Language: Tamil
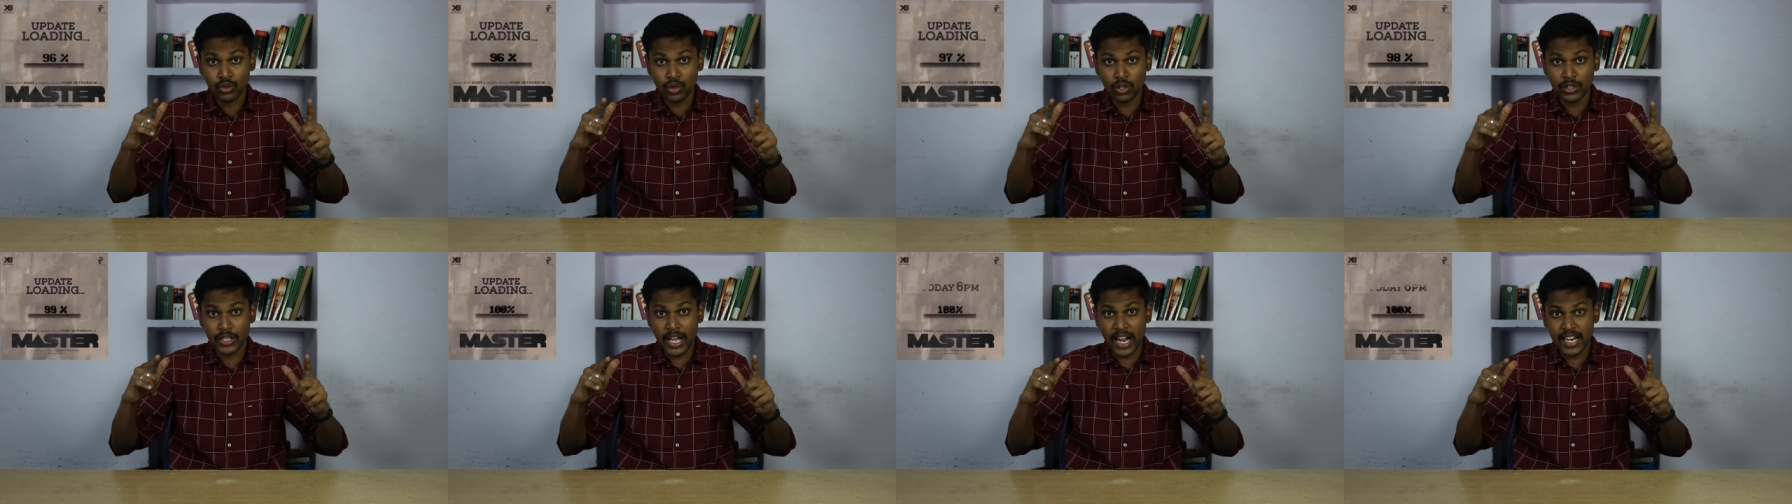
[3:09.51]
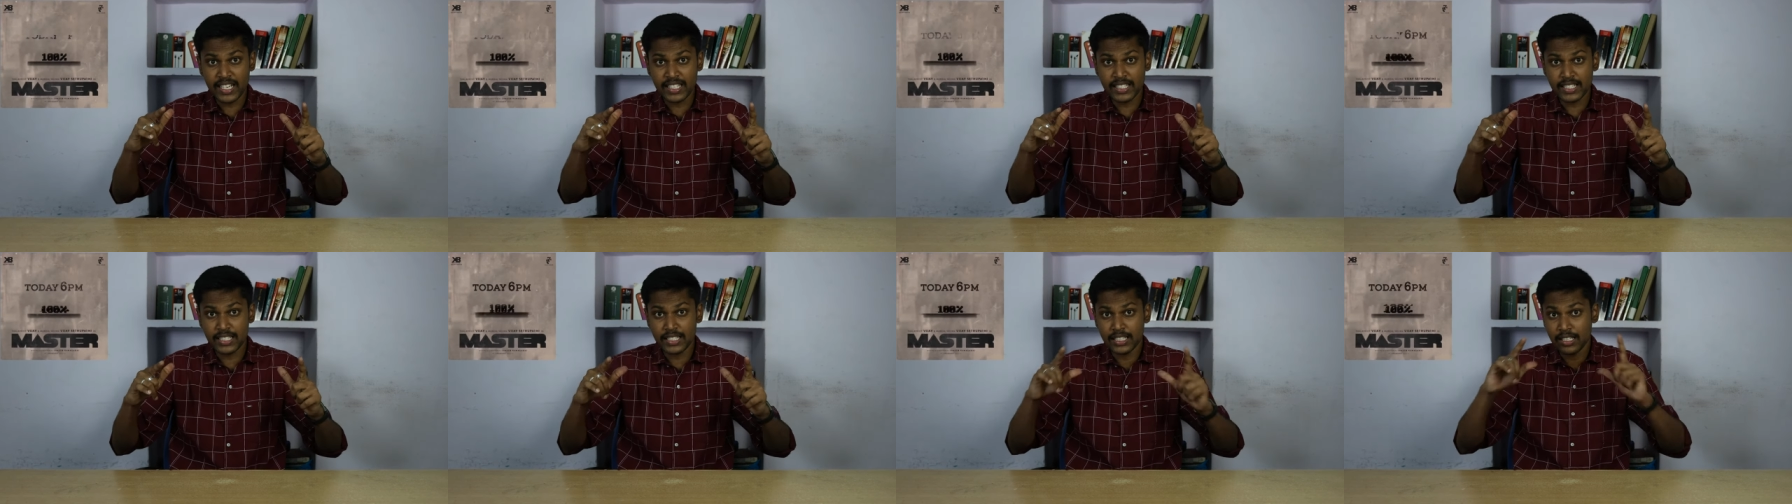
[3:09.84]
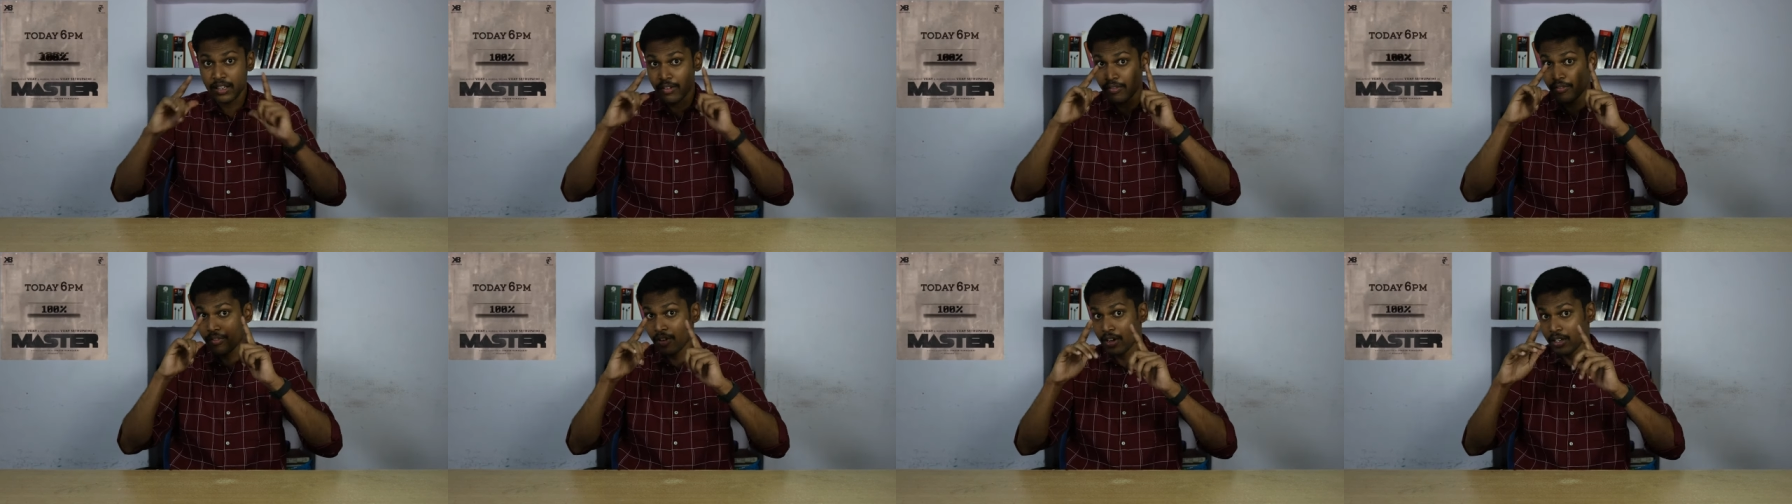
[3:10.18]
ஸோ தேட்ஸ்
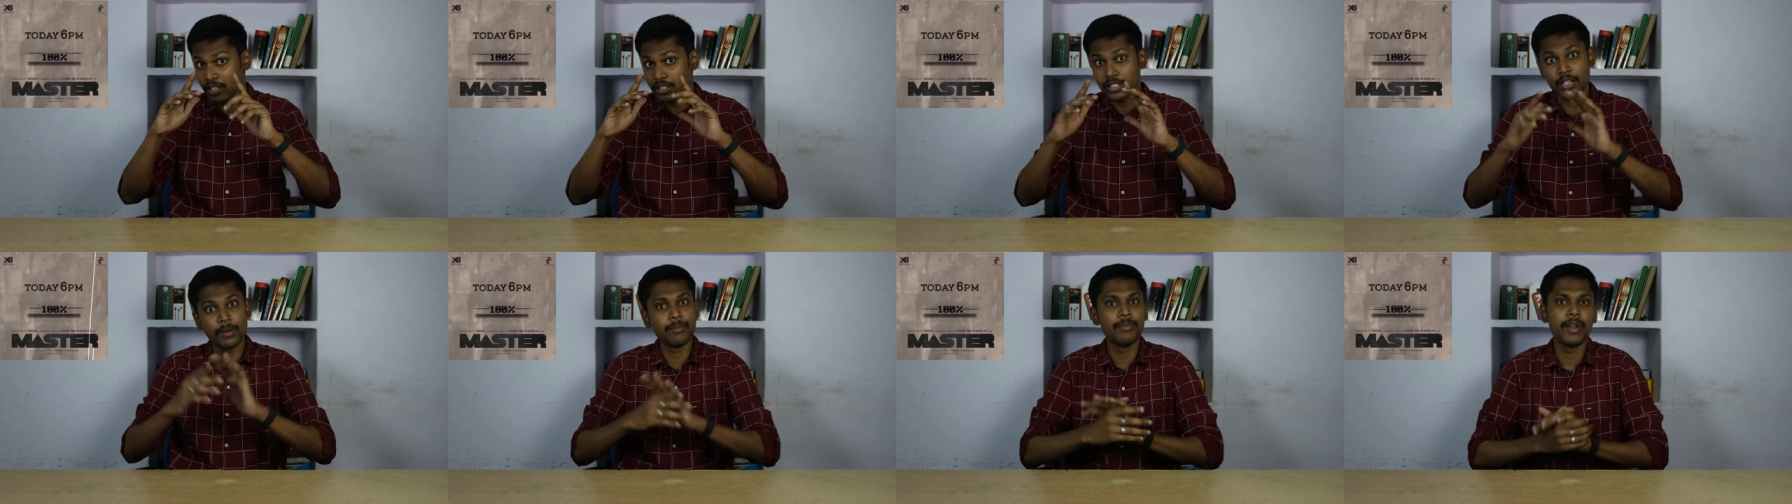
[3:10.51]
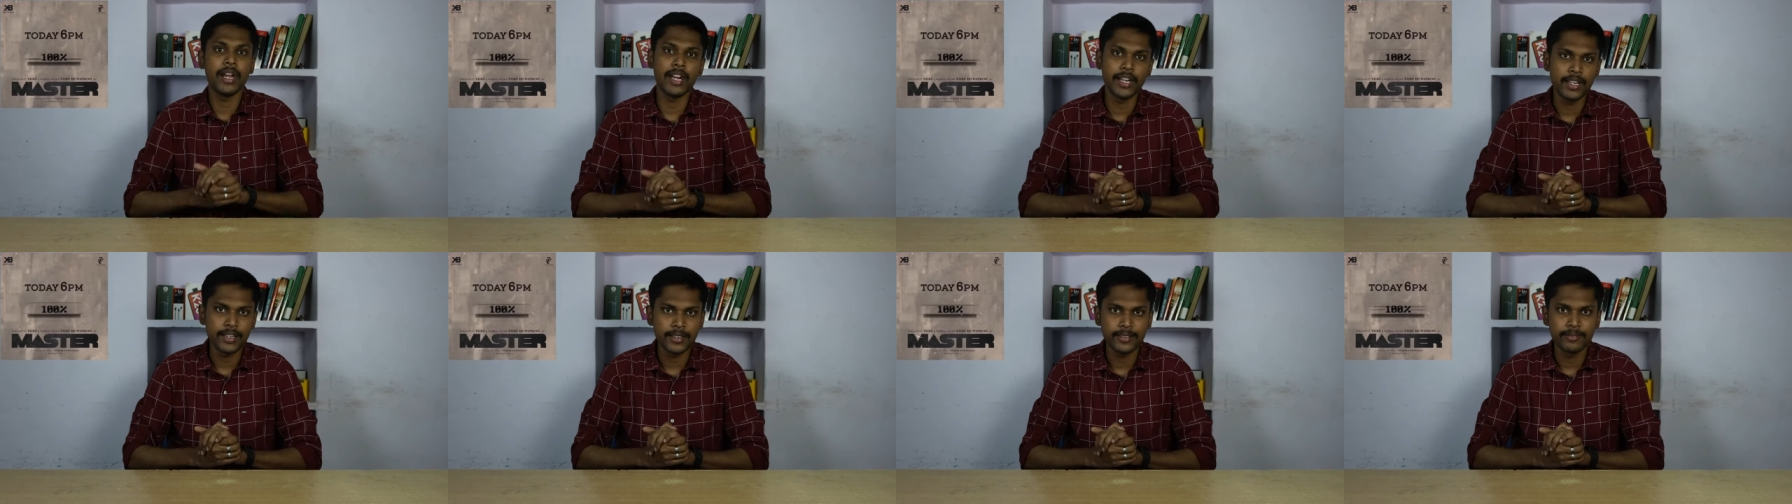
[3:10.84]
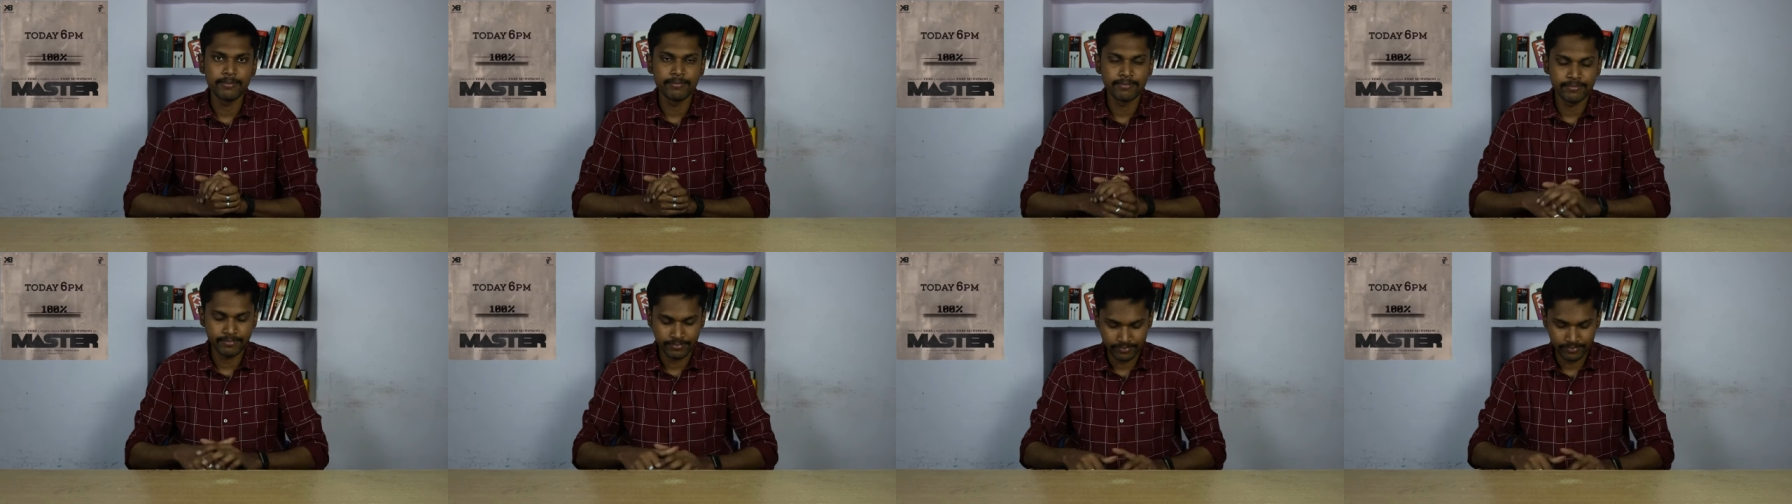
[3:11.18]
த ஃபர்ஸ்ட் அப்டேட்